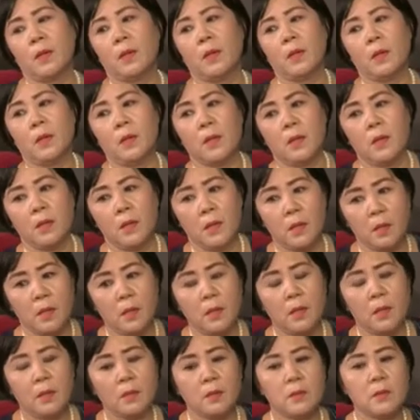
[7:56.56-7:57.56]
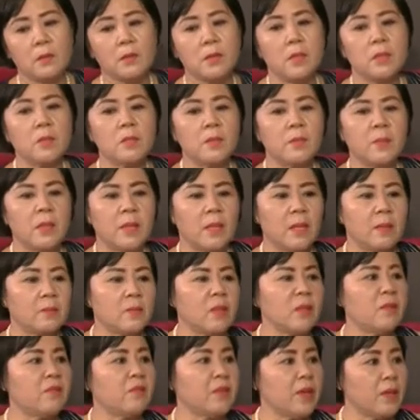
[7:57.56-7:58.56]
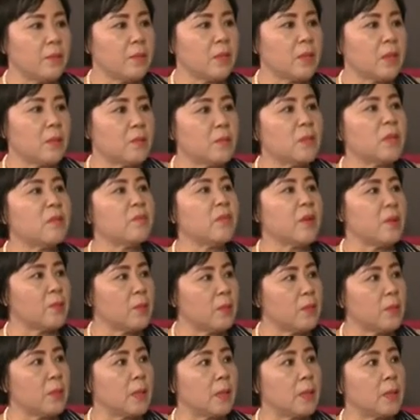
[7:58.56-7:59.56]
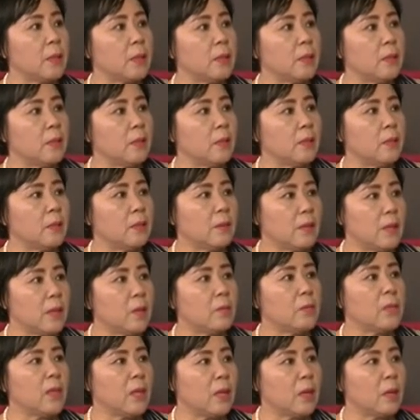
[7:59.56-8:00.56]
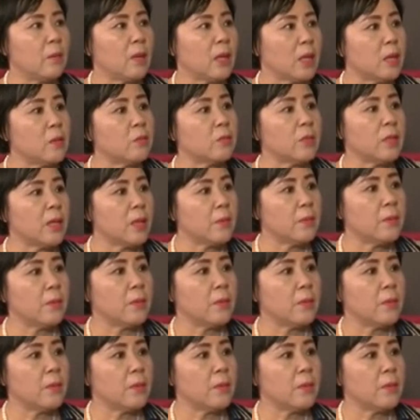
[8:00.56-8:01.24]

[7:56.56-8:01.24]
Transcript: là hướng dẫn cho mình làm giấy phép và cấp giấy phép cho mình thế bắt đầu mình lại hoạt động tiếp